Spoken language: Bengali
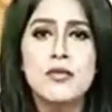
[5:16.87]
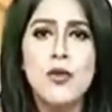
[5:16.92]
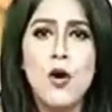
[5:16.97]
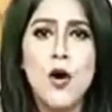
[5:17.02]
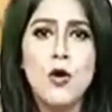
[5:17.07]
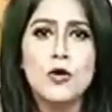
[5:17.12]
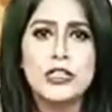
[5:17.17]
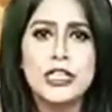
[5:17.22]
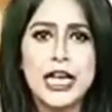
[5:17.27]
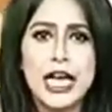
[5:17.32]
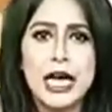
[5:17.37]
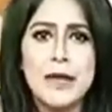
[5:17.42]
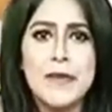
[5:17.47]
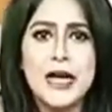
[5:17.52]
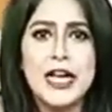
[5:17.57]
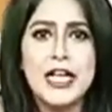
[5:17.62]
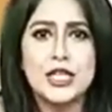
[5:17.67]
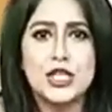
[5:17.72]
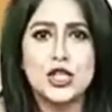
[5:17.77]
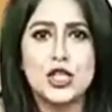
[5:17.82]
মোট
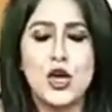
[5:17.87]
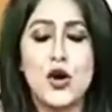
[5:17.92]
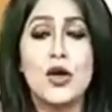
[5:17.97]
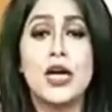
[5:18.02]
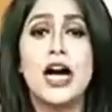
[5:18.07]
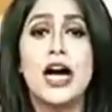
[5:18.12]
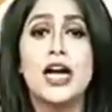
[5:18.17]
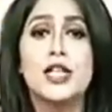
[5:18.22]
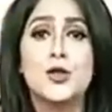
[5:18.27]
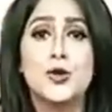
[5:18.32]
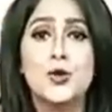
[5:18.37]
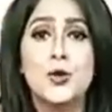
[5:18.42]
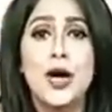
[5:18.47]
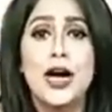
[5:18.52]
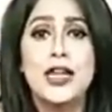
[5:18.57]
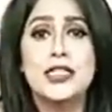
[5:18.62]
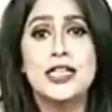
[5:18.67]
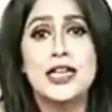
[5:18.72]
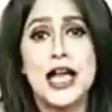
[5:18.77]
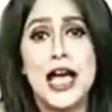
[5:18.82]
এমএলএ সংখ্যা দু
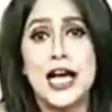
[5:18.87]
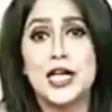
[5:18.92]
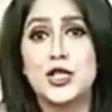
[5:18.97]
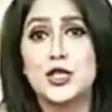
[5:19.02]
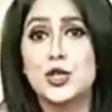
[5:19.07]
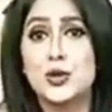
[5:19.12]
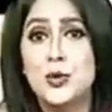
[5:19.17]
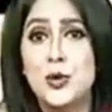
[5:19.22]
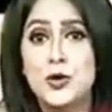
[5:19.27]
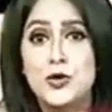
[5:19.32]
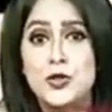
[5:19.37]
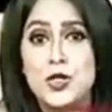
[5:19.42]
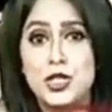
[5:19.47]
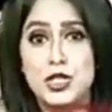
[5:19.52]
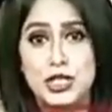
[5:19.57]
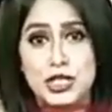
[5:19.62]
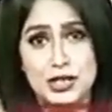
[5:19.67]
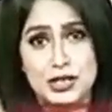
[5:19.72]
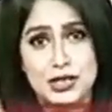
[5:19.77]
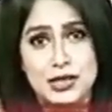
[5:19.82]
হাজার একশো
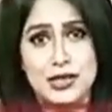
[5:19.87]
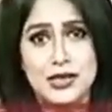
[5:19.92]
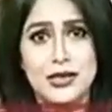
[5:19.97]
পঁচাশি